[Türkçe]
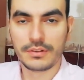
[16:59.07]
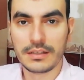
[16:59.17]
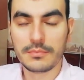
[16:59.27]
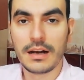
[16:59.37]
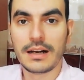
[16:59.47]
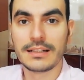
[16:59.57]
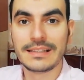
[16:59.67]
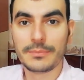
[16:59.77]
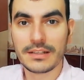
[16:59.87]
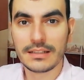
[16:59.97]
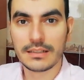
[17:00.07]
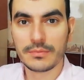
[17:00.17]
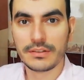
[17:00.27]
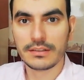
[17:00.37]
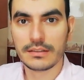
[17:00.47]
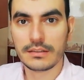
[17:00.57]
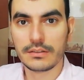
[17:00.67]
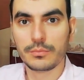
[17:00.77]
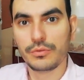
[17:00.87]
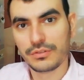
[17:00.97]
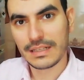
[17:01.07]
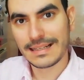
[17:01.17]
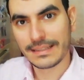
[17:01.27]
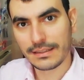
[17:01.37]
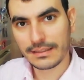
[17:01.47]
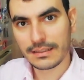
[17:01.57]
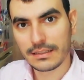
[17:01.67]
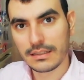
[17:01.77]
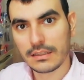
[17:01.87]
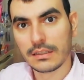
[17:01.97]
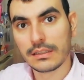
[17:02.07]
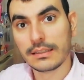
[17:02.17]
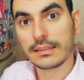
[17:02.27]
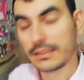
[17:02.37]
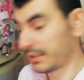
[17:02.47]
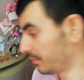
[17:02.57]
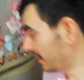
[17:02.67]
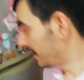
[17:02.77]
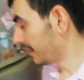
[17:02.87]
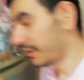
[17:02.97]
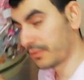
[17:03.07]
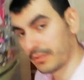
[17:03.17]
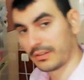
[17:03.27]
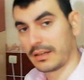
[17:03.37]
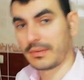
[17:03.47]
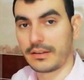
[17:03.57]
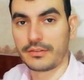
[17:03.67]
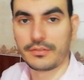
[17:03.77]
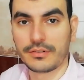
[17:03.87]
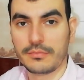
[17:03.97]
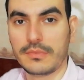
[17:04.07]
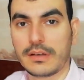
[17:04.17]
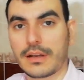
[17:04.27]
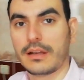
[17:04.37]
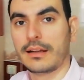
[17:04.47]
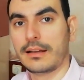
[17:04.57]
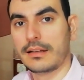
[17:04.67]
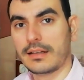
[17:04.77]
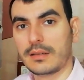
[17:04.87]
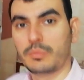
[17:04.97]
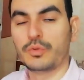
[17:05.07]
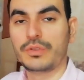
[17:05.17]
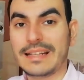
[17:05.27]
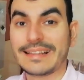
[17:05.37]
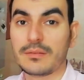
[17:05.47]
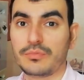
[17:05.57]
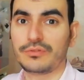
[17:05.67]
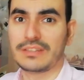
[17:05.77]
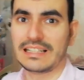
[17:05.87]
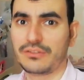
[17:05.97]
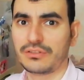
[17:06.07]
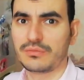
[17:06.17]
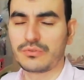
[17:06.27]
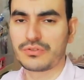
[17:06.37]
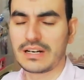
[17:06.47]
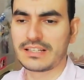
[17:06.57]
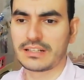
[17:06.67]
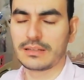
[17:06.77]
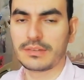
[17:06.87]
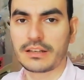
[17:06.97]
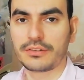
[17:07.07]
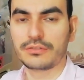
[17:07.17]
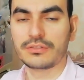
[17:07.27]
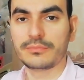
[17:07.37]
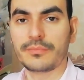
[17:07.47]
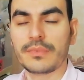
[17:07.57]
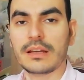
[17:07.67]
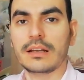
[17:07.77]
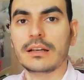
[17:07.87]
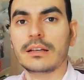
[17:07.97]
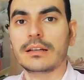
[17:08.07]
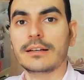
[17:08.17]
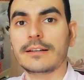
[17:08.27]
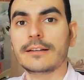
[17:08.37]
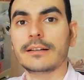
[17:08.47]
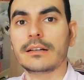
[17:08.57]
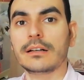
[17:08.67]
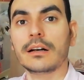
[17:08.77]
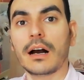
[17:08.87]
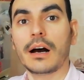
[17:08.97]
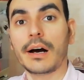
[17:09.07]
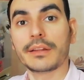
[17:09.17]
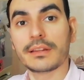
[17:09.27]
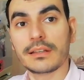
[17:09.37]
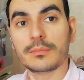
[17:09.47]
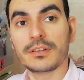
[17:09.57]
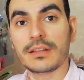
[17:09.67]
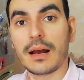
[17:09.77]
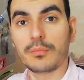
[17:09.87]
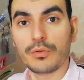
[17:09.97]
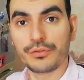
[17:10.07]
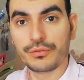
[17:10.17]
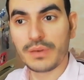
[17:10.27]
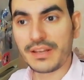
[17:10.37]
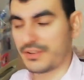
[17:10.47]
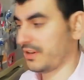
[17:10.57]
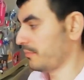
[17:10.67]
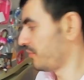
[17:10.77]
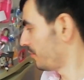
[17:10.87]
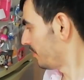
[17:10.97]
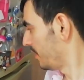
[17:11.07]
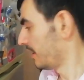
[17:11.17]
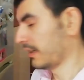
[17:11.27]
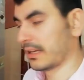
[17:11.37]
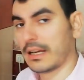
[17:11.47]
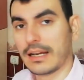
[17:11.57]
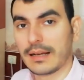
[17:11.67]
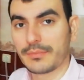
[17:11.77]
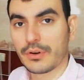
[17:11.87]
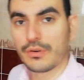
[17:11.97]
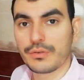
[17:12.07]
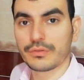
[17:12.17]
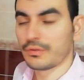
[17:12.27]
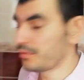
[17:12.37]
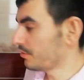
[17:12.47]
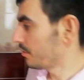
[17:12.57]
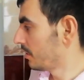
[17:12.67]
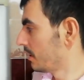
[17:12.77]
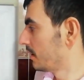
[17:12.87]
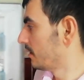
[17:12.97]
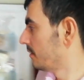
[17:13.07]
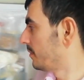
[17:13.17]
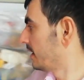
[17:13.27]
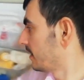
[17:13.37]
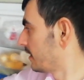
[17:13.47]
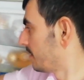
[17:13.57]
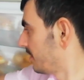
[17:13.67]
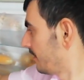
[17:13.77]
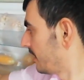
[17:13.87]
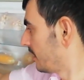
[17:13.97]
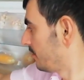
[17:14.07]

Artemiyalarımızı e, buzluğa attık. E, şimdi halini göstermek istiyorum. E, bunu neden buzluğa atıyorum? Şu açıklamak istiyorum. E, attığımızda hem bozulma yaşamıyor hem de öğün öğün e, balıklarımıza verebiliyoruz.